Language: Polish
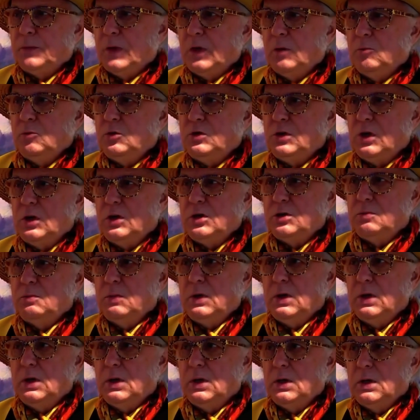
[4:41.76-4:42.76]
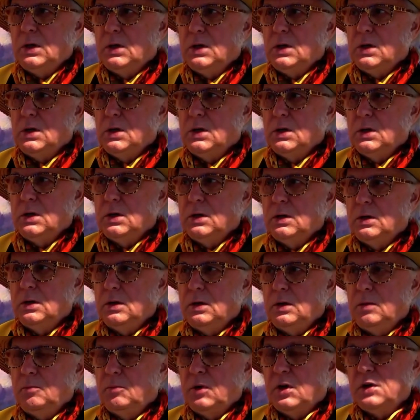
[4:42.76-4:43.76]
musieliśmy y,
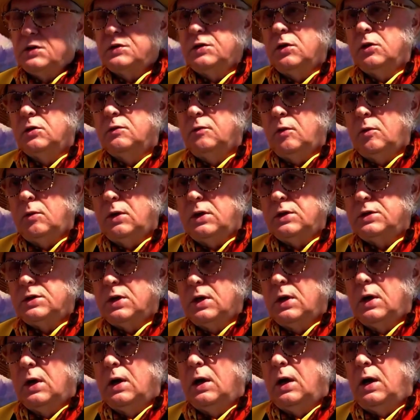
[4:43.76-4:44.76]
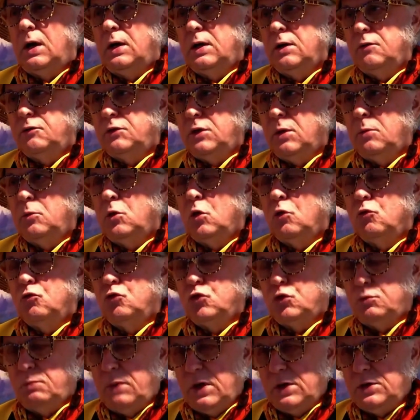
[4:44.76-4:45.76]
imprezy odwołać, ale w tym roku
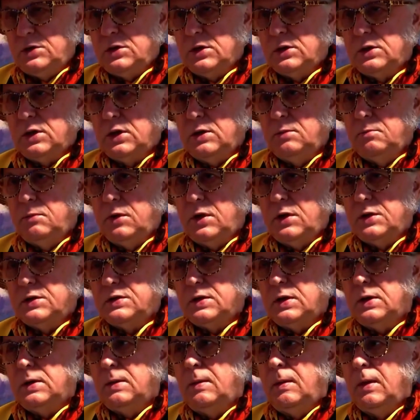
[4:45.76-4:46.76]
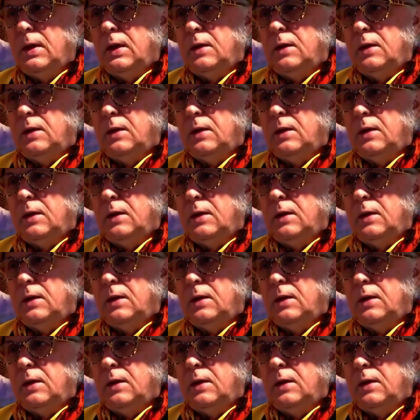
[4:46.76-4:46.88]
już będzie ta impreza.